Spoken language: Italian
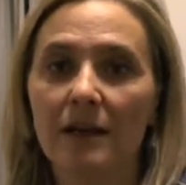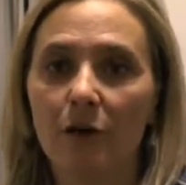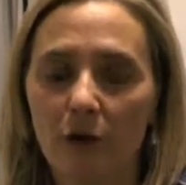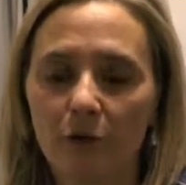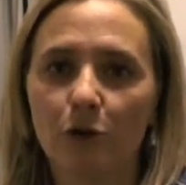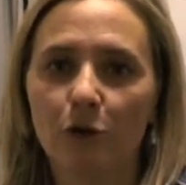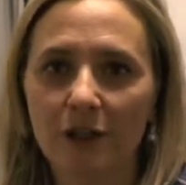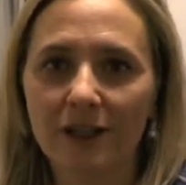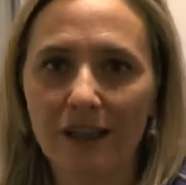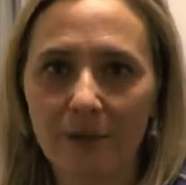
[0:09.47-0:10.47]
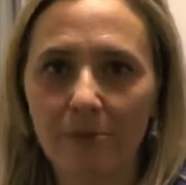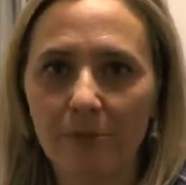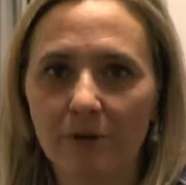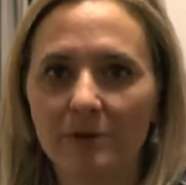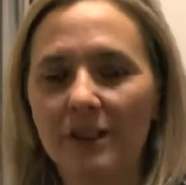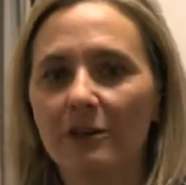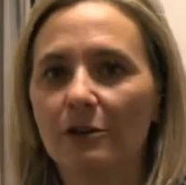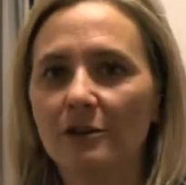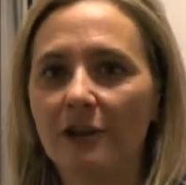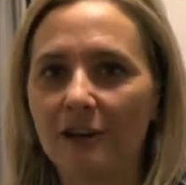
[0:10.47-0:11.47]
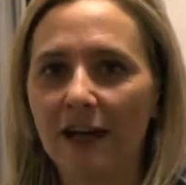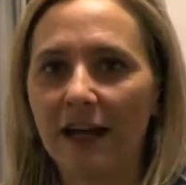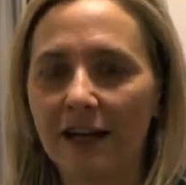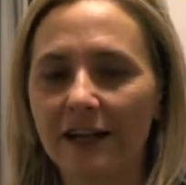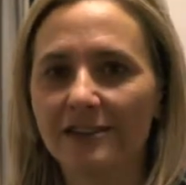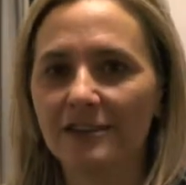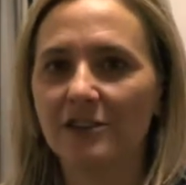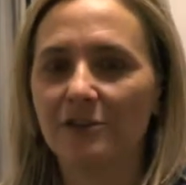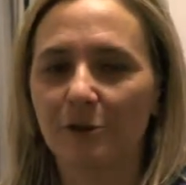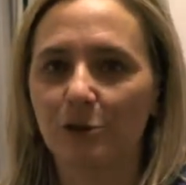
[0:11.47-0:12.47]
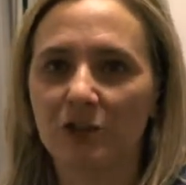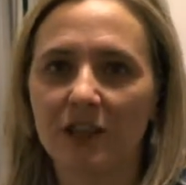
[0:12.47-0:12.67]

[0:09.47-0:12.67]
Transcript: ho avuto il tempo di controllare se ci fosse